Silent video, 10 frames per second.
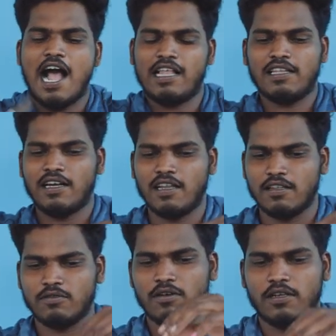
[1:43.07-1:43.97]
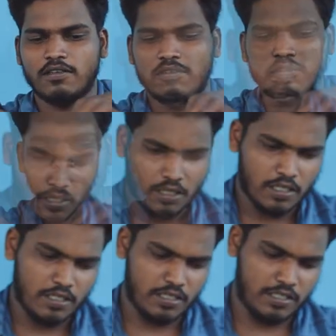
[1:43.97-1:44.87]
அதனால தான் சொல்கிறேன்
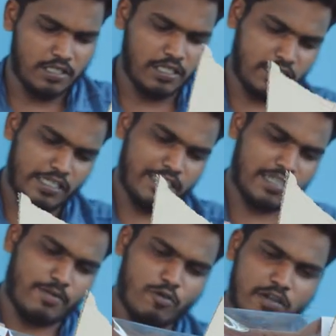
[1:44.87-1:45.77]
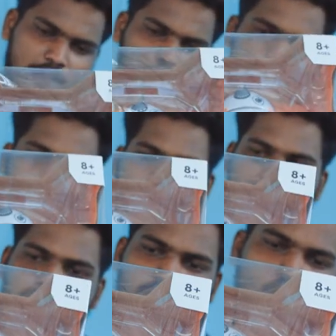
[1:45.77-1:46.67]
திஸ் இஸ் நம்மளுடைய பிளானட்